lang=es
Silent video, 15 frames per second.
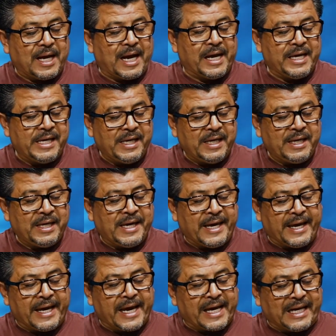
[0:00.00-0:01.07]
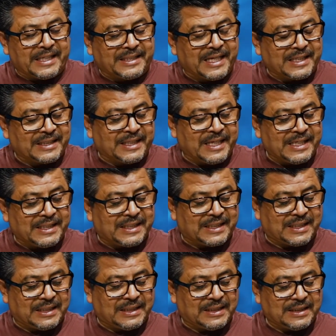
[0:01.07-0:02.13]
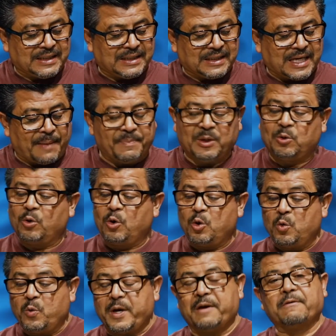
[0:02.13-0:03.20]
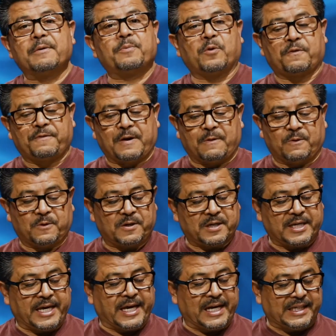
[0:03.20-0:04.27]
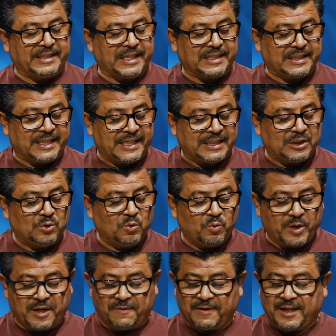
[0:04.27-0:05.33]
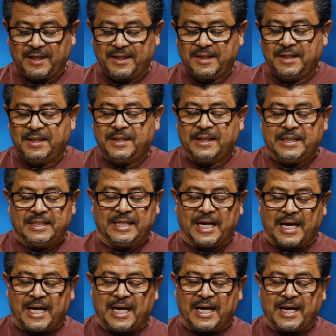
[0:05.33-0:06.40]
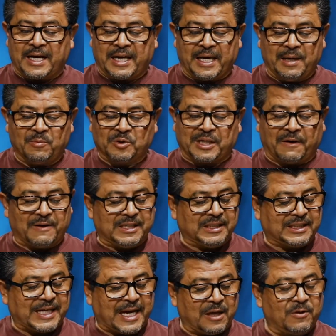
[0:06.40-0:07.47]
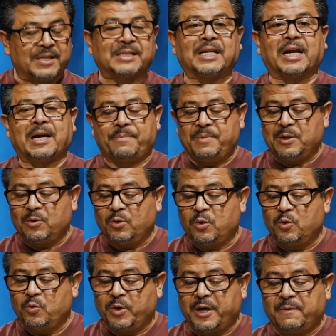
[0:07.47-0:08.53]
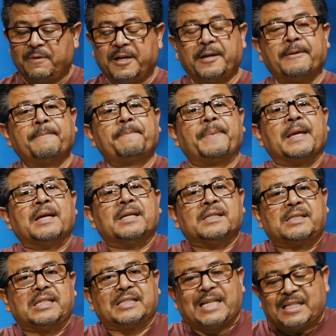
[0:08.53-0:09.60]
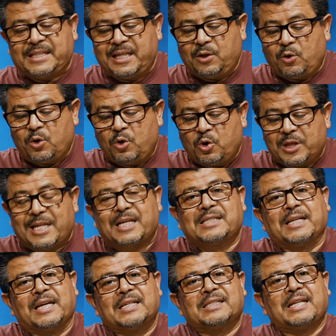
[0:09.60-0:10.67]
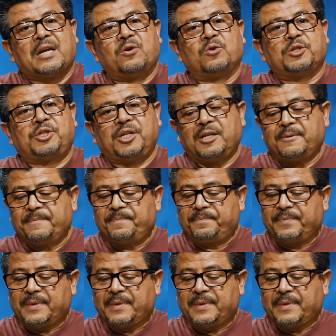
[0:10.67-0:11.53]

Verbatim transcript: ahí en Eclesiastés capítulo 9, por favor. Eclesiastés 9. Ya hemos avanzado hasta el capítulo 9. Si está haciendo notas en esta noche,